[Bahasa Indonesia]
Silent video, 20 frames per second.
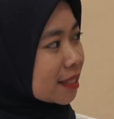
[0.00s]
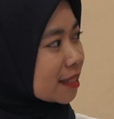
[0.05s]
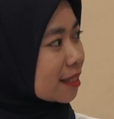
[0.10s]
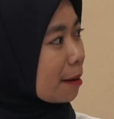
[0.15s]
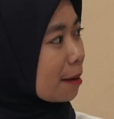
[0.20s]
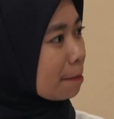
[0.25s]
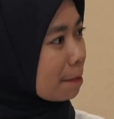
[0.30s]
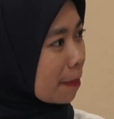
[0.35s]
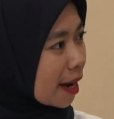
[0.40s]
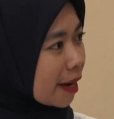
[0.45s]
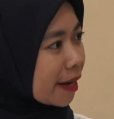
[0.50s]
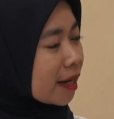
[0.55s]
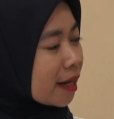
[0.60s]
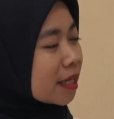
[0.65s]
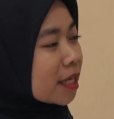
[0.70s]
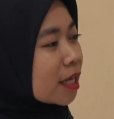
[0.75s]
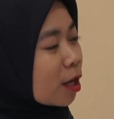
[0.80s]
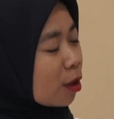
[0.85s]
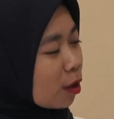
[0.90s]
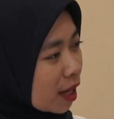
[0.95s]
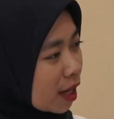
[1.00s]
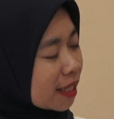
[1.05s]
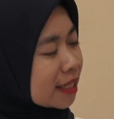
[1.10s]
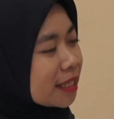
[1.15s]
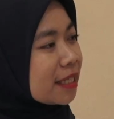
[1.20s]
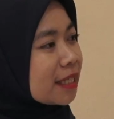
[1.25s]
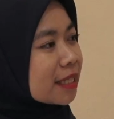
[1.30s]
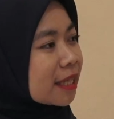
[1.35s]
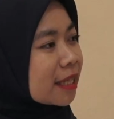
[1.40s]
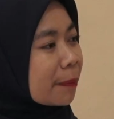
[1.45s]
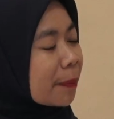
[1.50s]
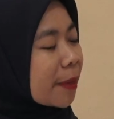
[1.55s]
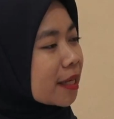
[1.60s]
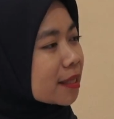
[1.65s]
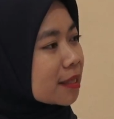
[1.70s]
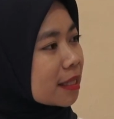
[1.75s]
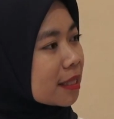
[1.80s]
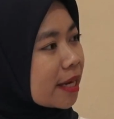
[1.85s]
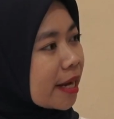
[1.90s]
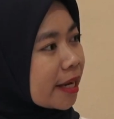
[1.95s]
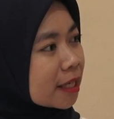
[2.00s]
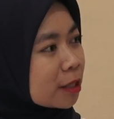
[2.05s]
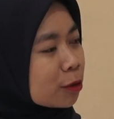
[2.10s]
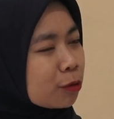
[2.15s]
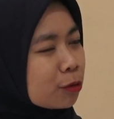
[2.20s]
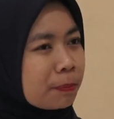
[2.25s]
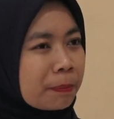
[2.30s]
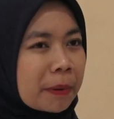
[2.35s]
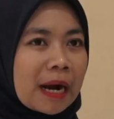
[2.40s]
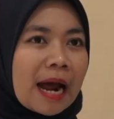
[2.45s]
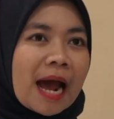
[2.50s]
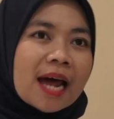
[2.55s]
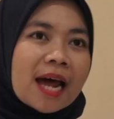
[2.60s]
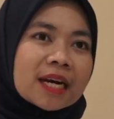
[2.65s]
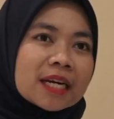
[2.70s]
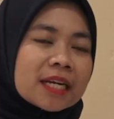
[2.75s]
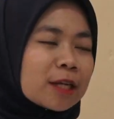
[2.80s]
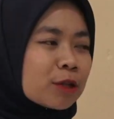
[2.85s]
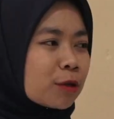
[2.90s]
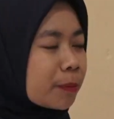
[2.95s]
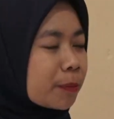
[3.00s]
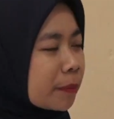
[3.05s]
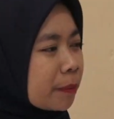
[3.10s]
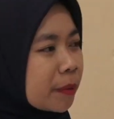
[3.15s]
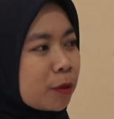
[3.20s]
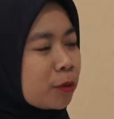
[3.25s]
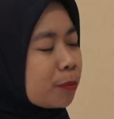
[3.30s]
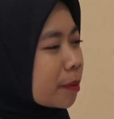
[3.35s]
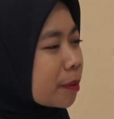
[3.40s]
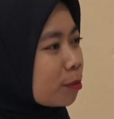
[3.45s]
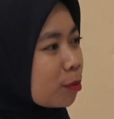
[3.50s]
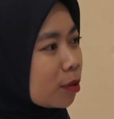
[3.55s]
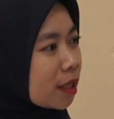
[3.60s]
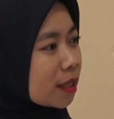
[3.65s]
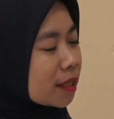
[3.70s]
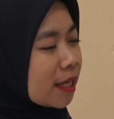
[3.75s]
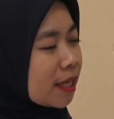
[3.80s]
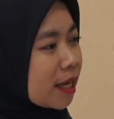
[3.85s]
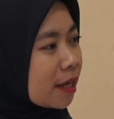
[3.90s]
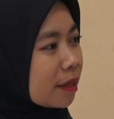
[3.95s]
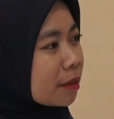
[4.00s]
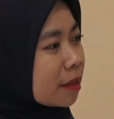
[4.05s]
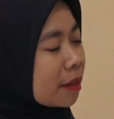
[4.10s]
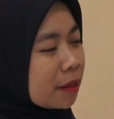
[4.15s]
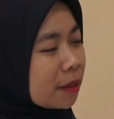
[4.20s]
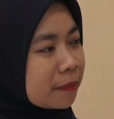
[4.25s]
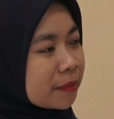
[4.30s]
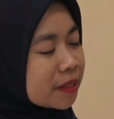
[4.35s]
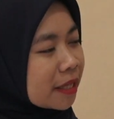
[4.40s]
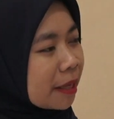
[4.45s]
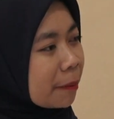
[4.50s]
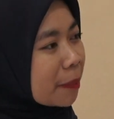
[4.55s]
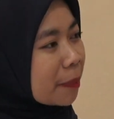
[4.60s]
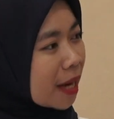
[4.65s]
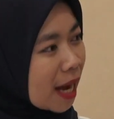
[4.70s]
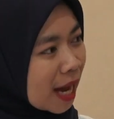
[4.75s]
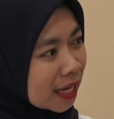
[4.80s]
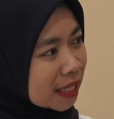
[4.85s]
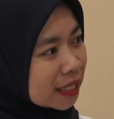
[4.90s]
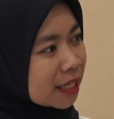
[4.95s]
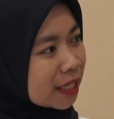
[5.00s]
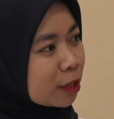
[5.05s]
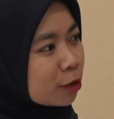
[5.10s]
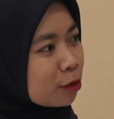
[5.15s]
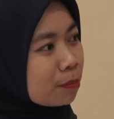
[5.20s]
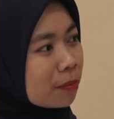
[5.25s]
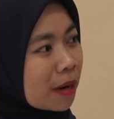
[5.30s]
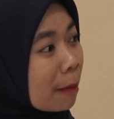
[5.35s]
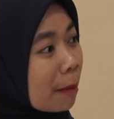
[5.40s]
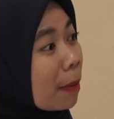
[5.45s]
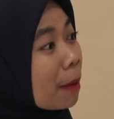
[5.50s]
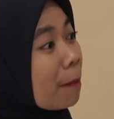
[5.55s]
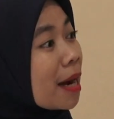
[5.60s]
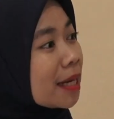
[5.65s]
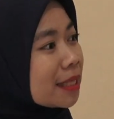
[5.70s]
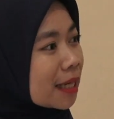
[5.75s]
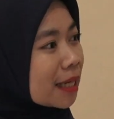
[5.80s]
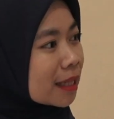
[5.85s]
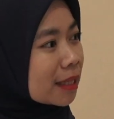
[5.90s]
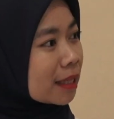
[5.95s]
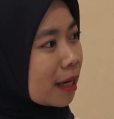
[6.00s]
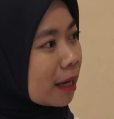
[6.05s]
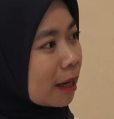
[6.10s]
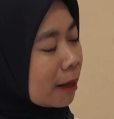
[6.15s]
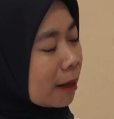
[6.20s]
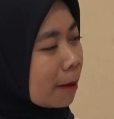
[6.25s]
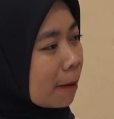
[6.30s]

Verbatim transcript: sampah yang dikelola di TPS 3R itu per hari atau per minggu per bulannya, misalnya per harinya itu berapa oh, banyak ya. nih Kang?